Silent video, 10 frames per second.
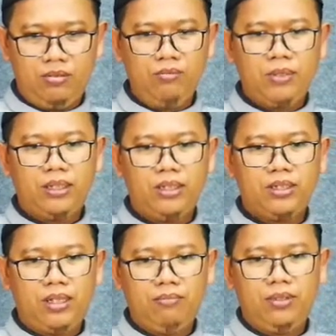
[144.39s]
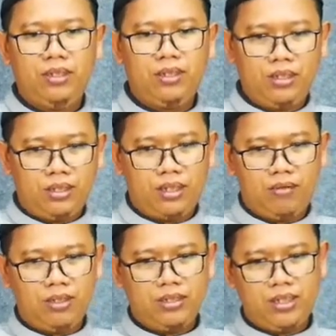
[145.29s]
umat Islam di
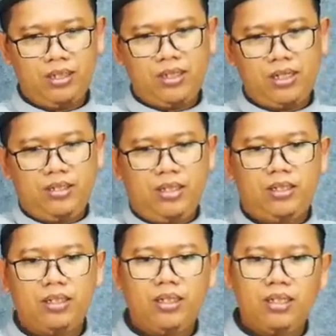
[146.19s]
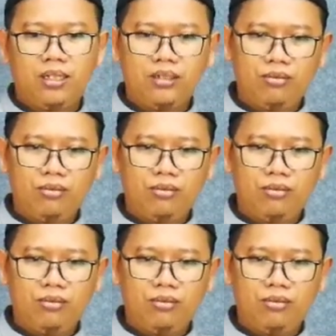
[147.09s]
kawasan Asia Tenggara,